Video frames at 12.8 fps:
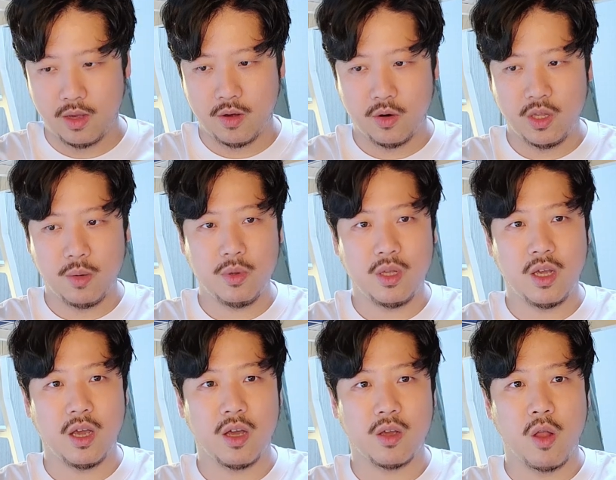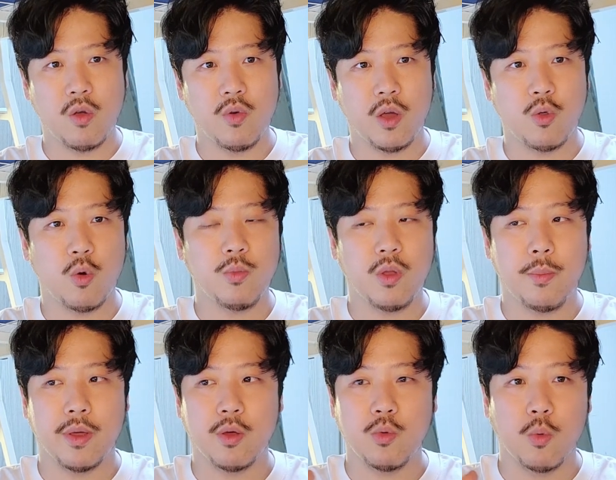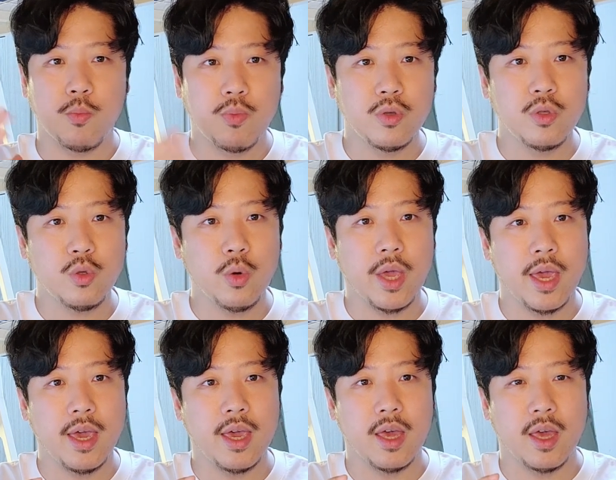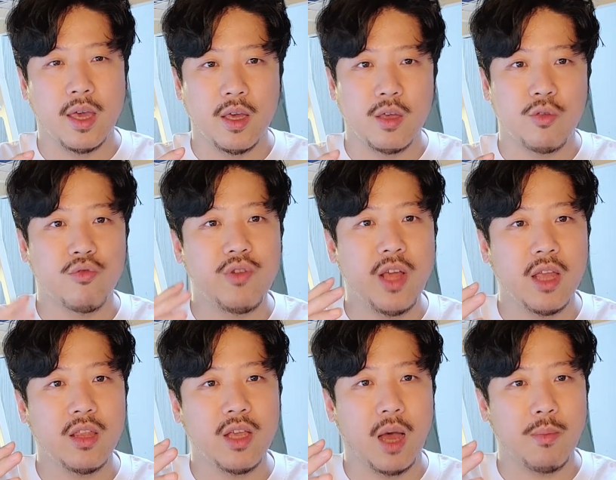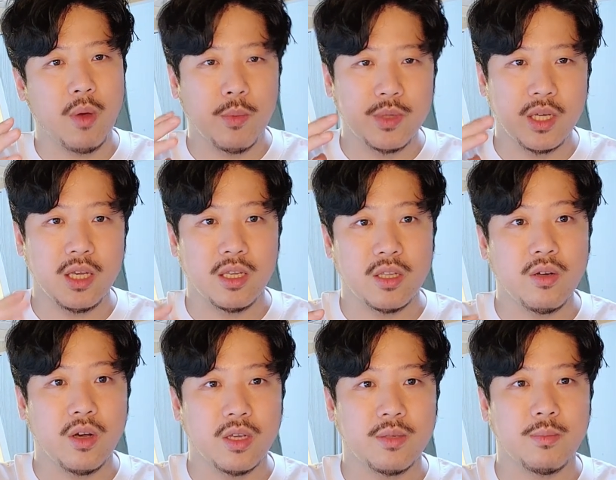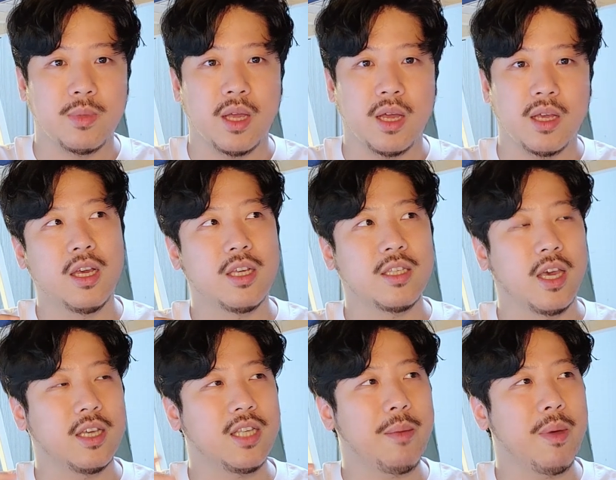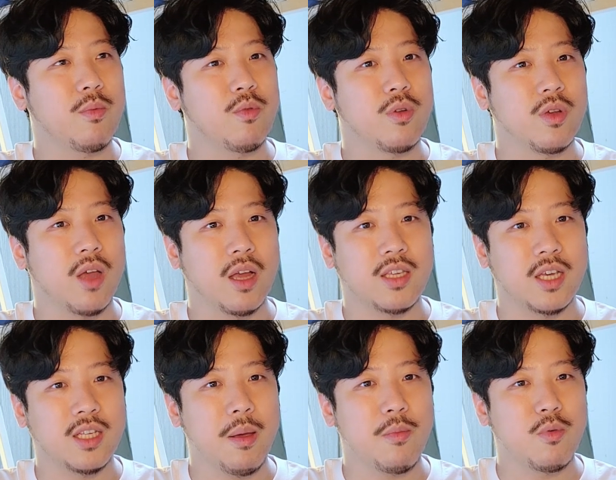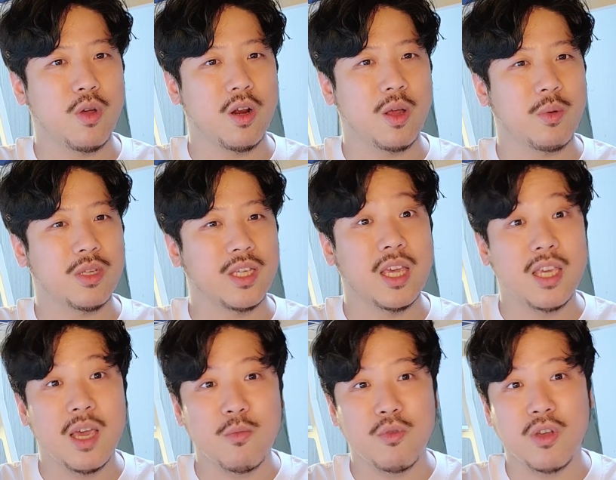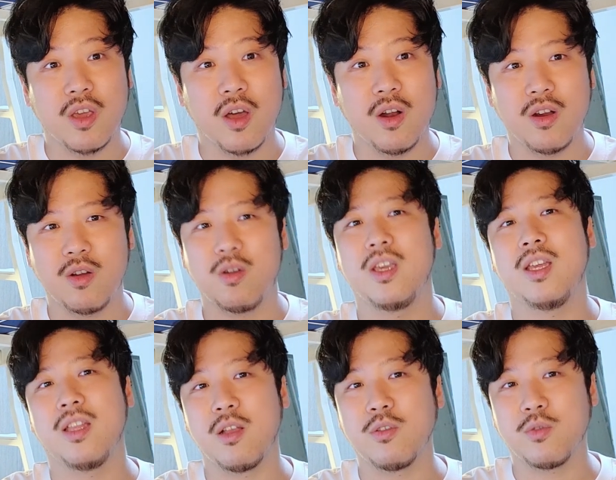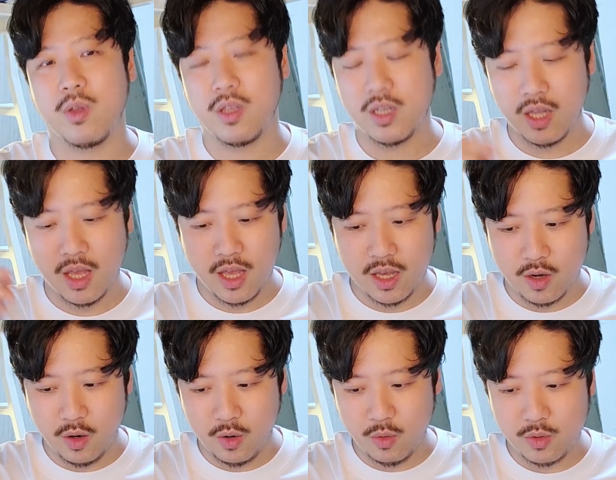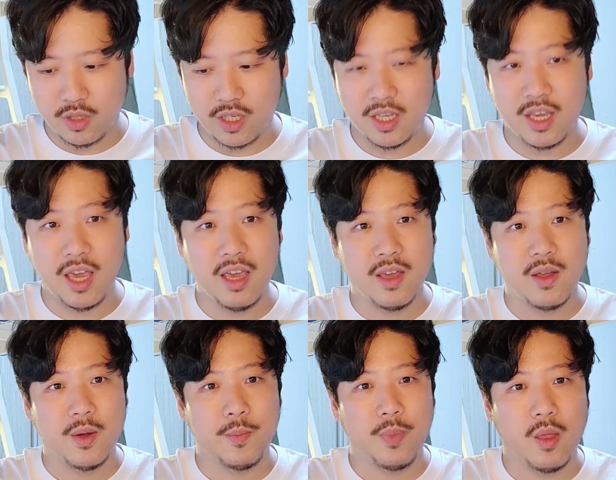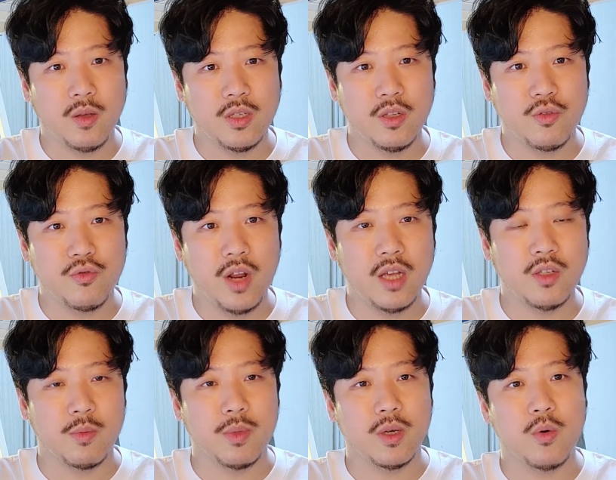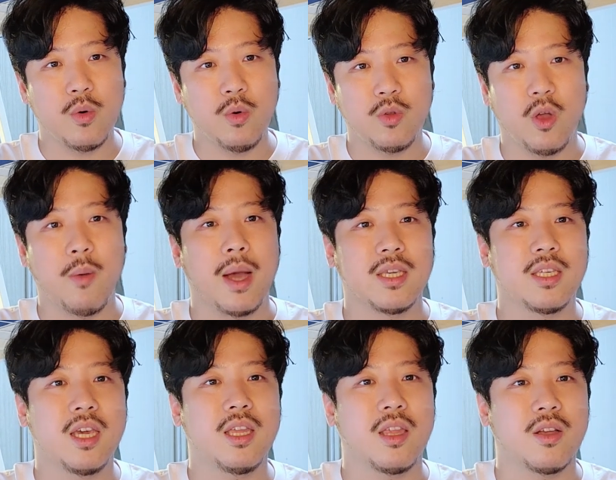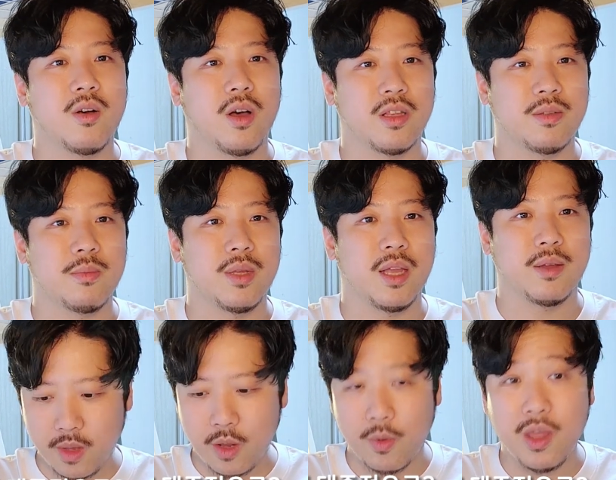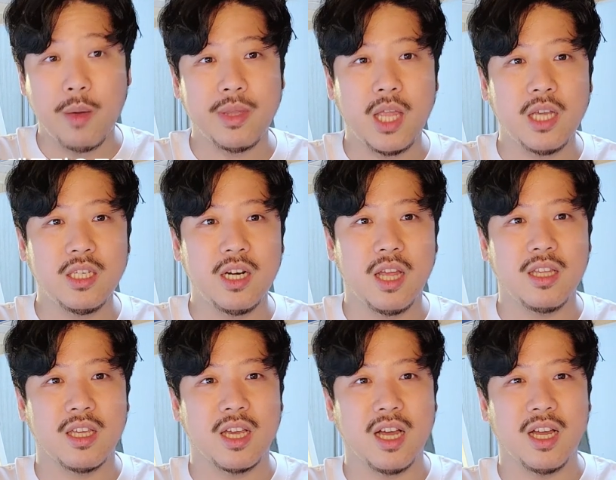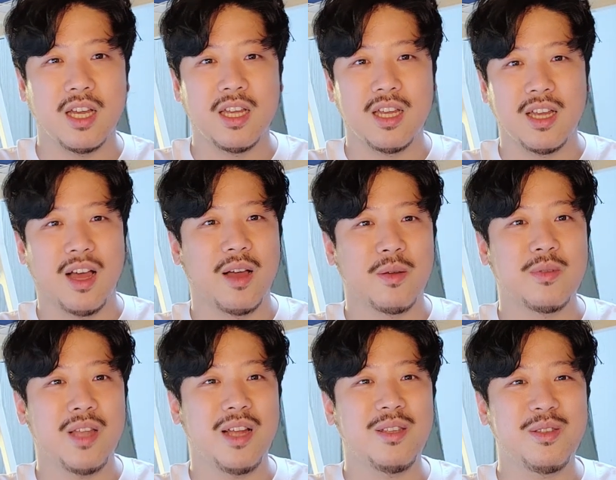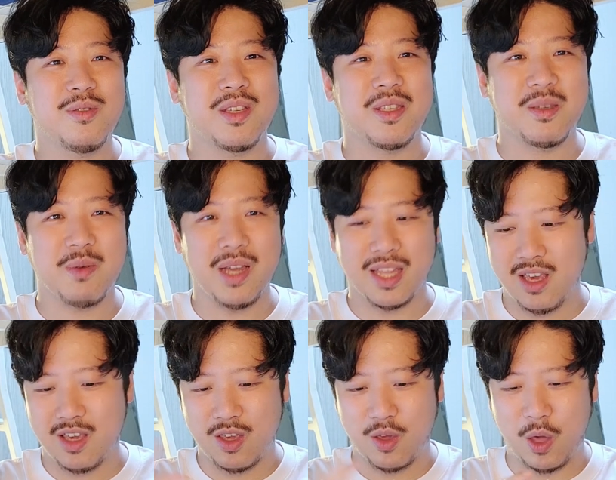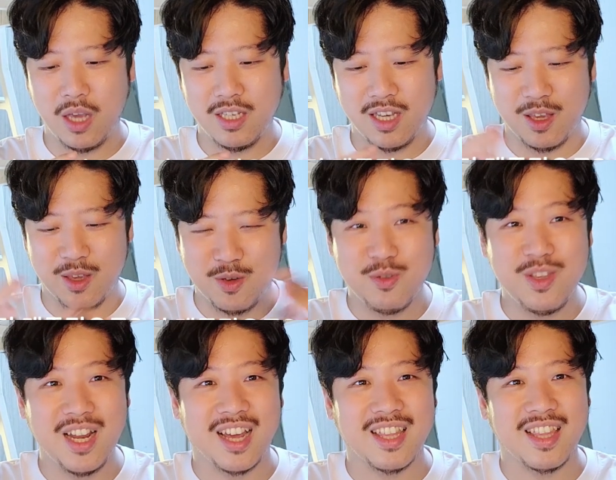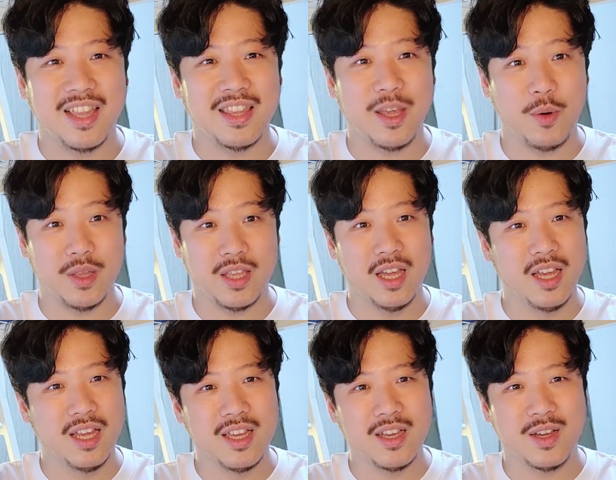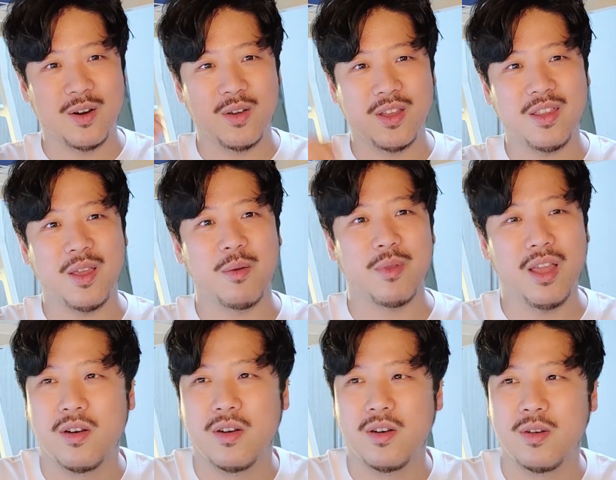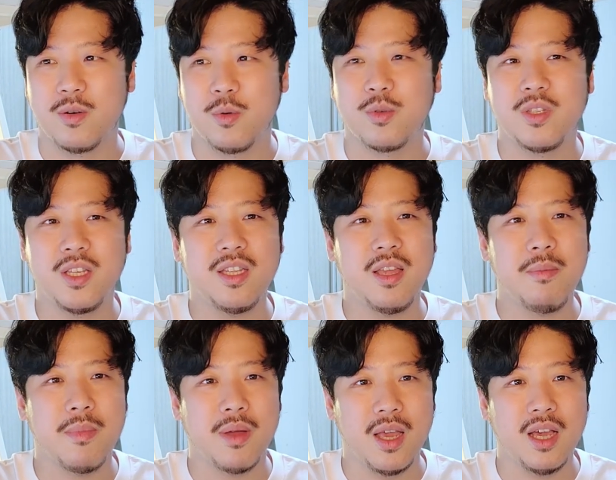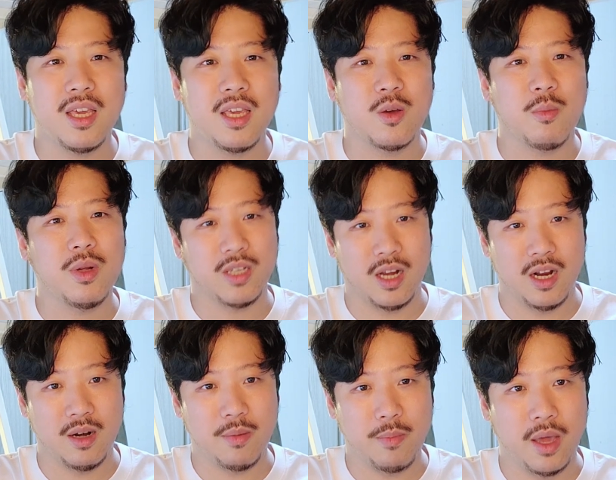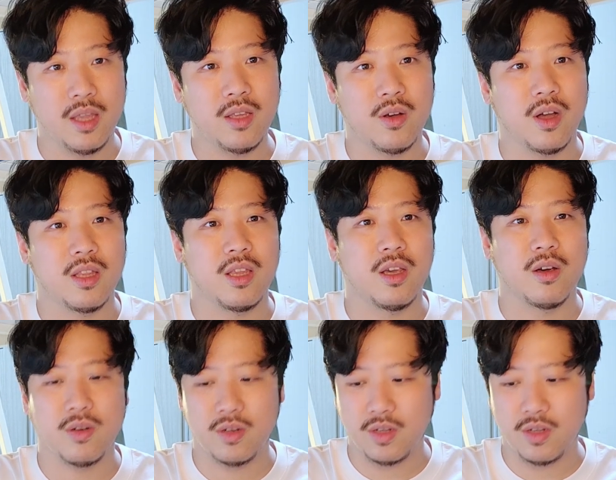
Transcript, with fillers: 그러다 보니까 결국에 조금 더 배전 높은 쪽에 유리한 감이 없잖아 있는 것 같습니다. 제3의 물, 아, 제3의 물결이기보다 제2의 물결이 될 수도 있는 그런 로스팅에 어쨌든 유리한 점이 있고 더 맛있게 되는 것 같습니다. 왜냐하면 탓을 안 하니까, 아, 탈 수는 있지만 굉장히 균일하게 탄다고 해야 되나? 그렇기 때문에 어, 로스팅된 향이 정말 잘 배이는 것 같아요.